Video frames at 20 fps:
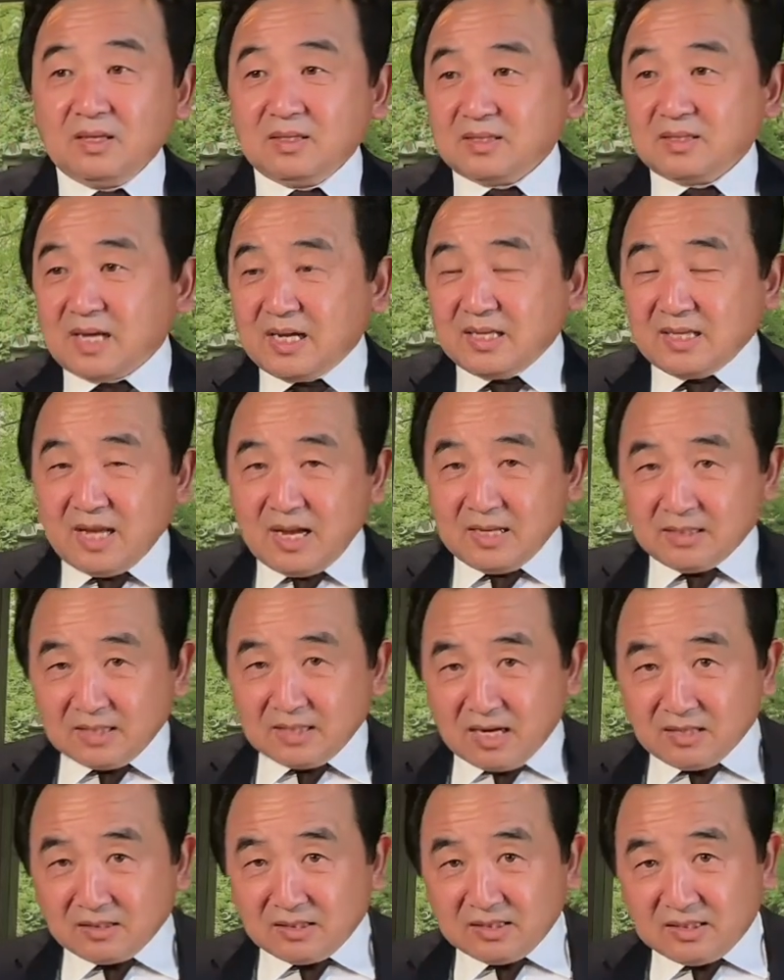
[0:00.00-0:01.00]
在他
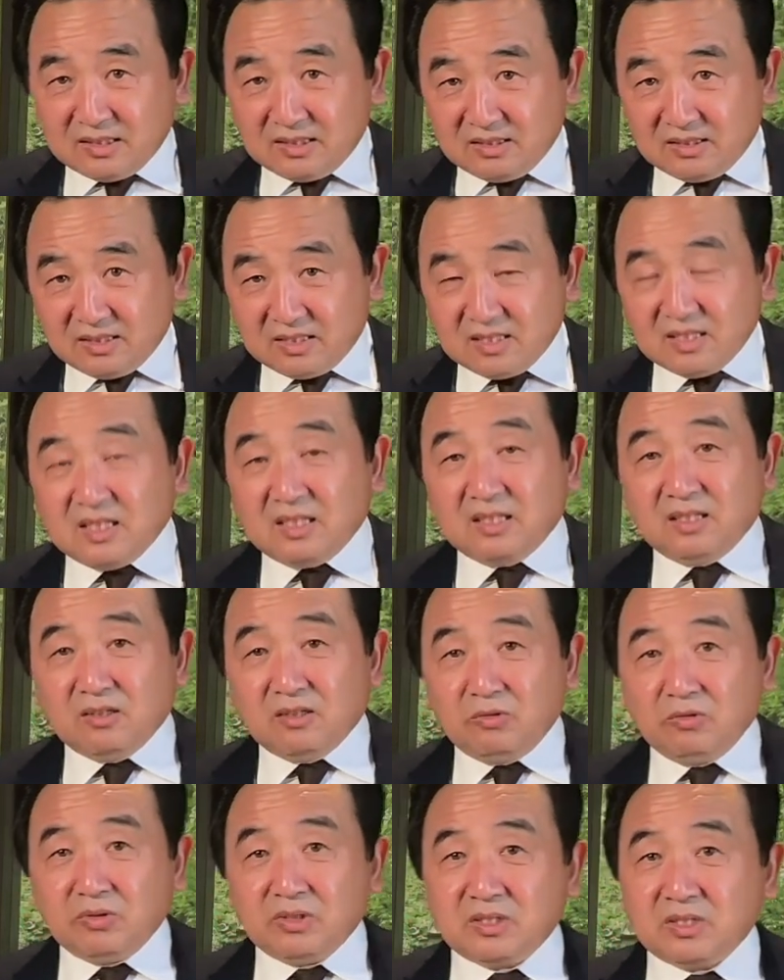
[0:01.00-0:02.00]
当着自己的
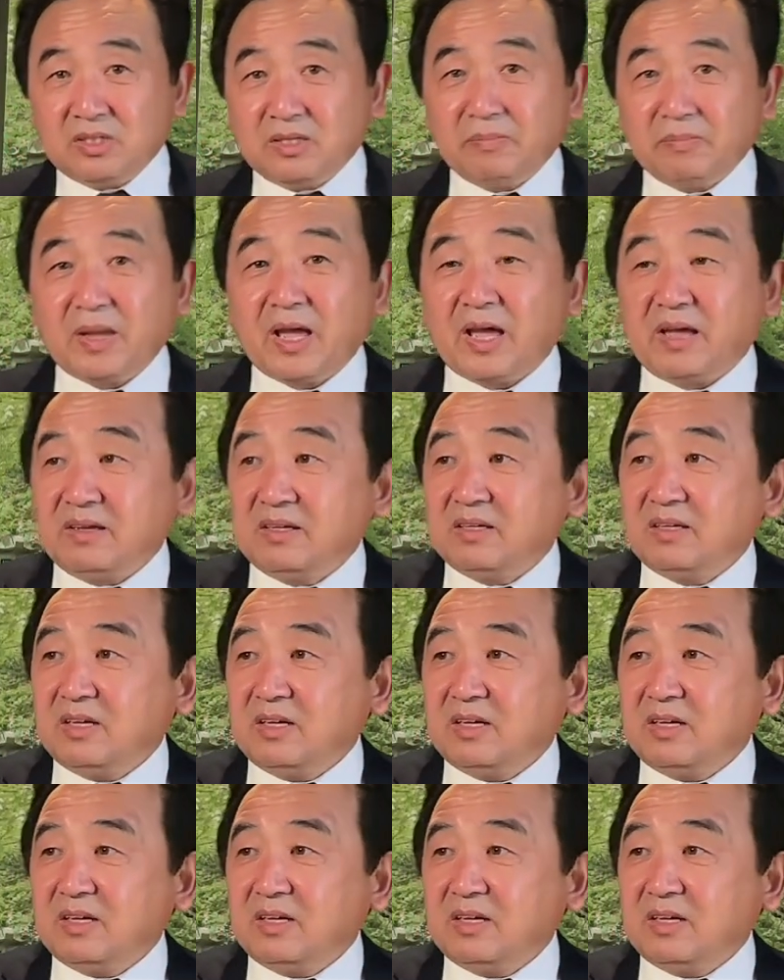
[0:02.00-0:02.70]
律师的面